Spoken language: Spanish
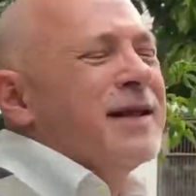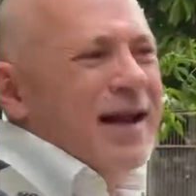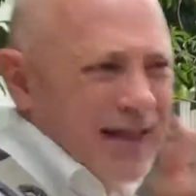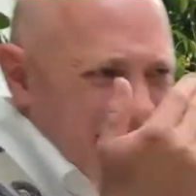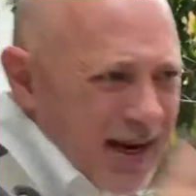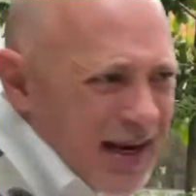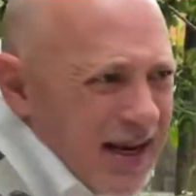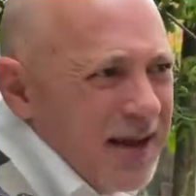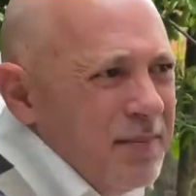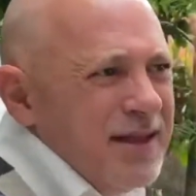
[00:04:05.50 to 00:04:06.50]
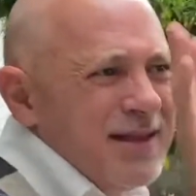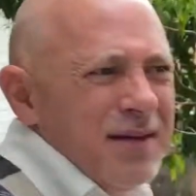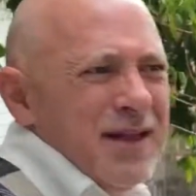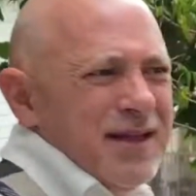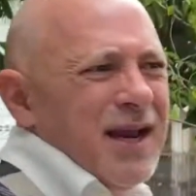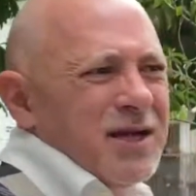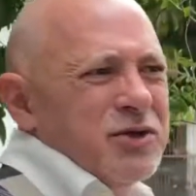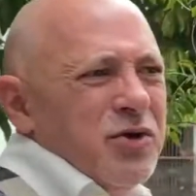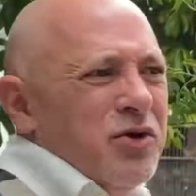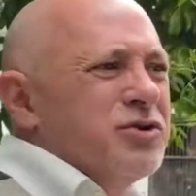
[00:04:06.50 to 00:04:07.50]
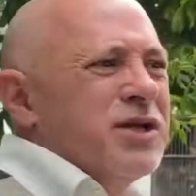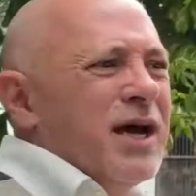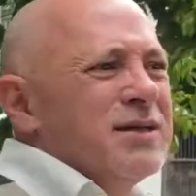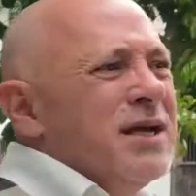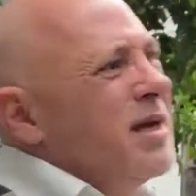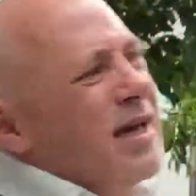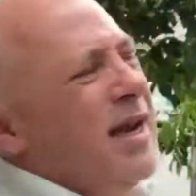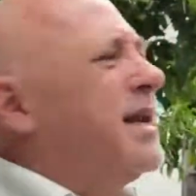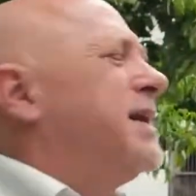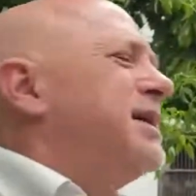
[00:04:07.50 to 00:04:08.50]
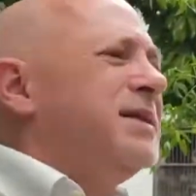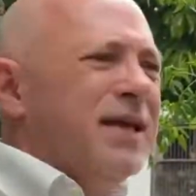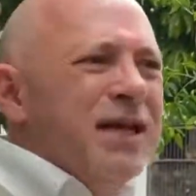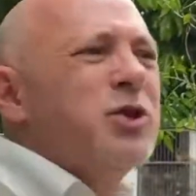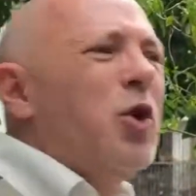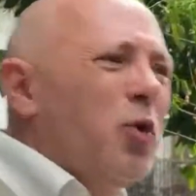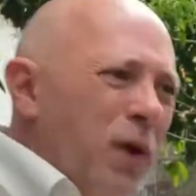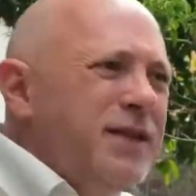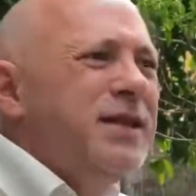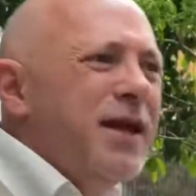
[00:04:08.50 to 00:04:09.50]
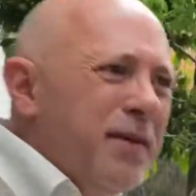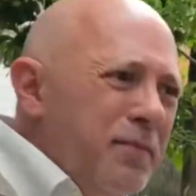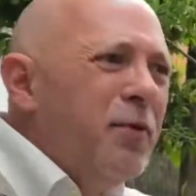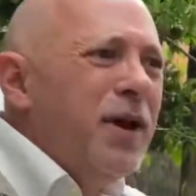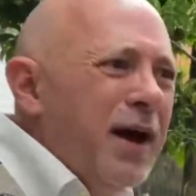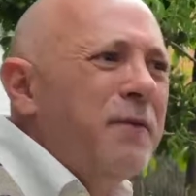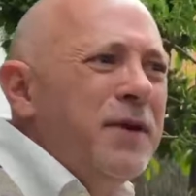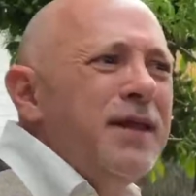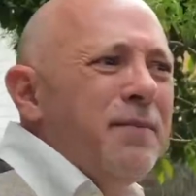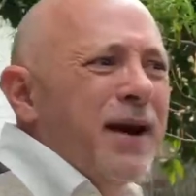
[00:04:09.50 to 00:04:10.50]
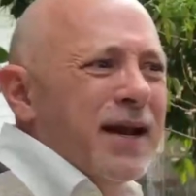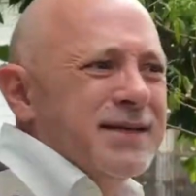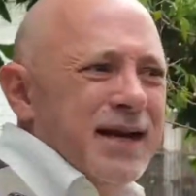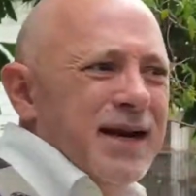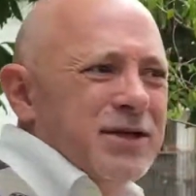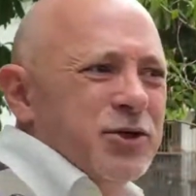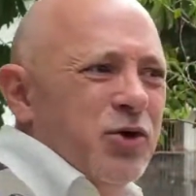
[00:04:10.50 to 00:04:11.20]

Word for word: tratar negligentemente las cosas, creer que se tiene todo el tiempo en la vida para hacer las